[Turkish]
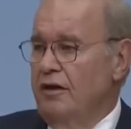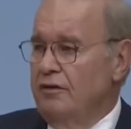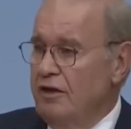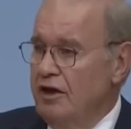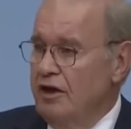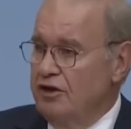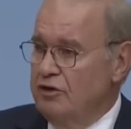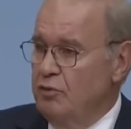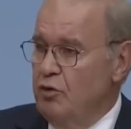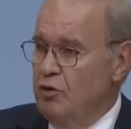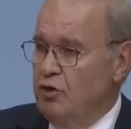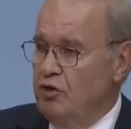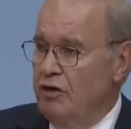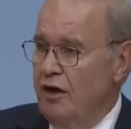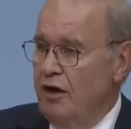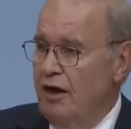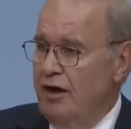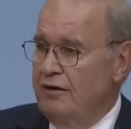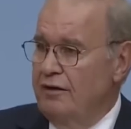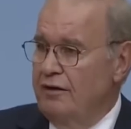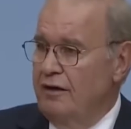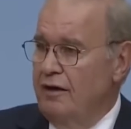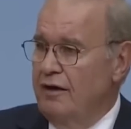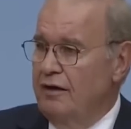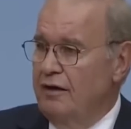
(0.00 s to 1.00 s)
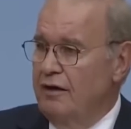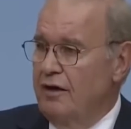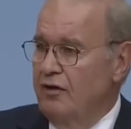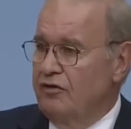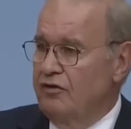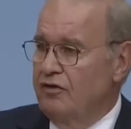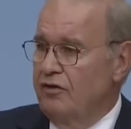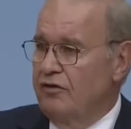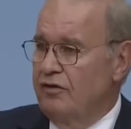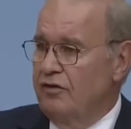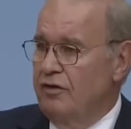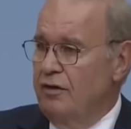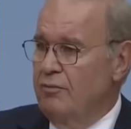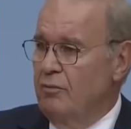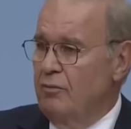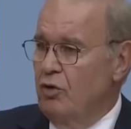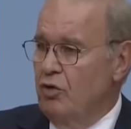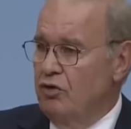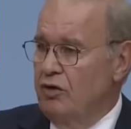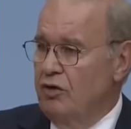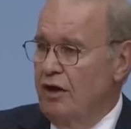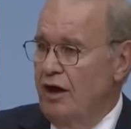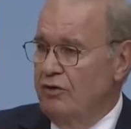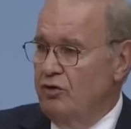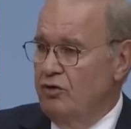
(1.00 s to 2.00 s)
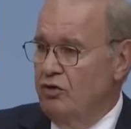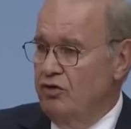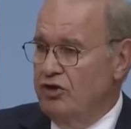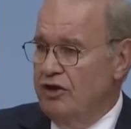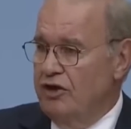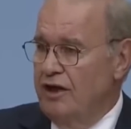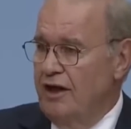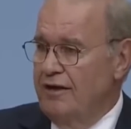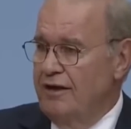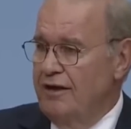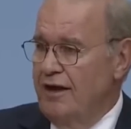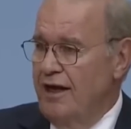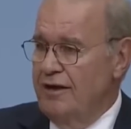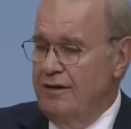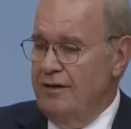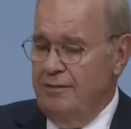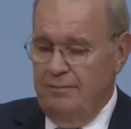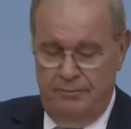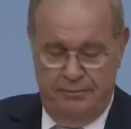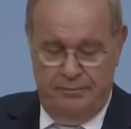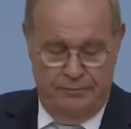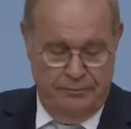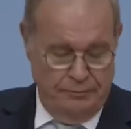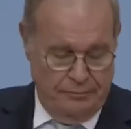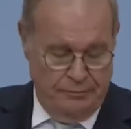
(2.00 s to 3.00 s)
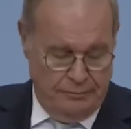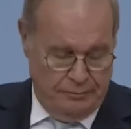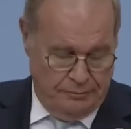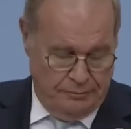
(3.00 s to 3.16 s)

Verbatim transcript: yandaş müteahhitlerinin kasasına borular döşeyenler,